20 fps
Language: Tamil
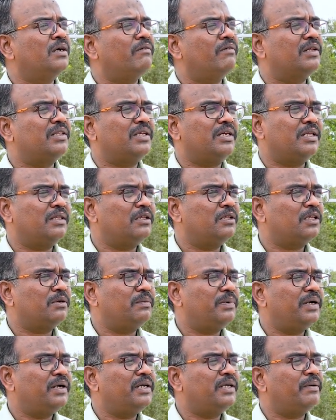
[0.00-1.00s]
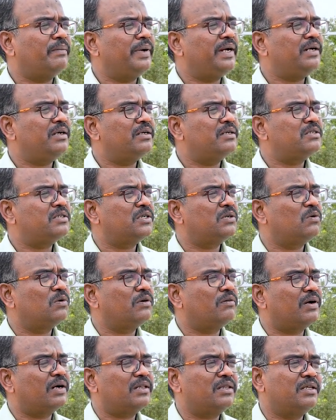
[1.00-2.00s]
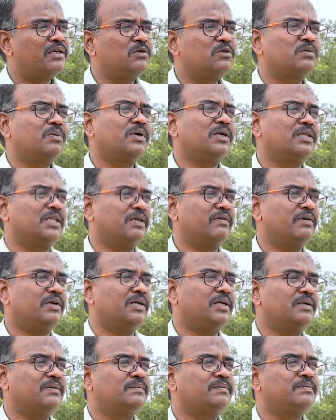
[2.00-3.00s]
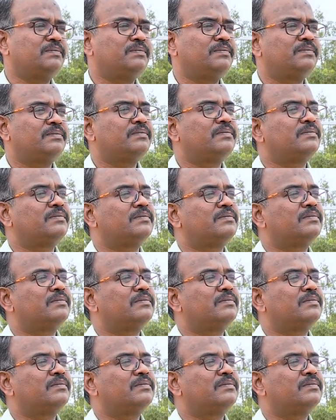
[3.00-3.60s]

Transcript: மற்ற எந்த இதுக்குமே நீங்கள் மெயின்டெனன்ஸ் ஒரு வார்த்தையும் யூஸ் பண்ண தேவையில்லை ஓகே சார்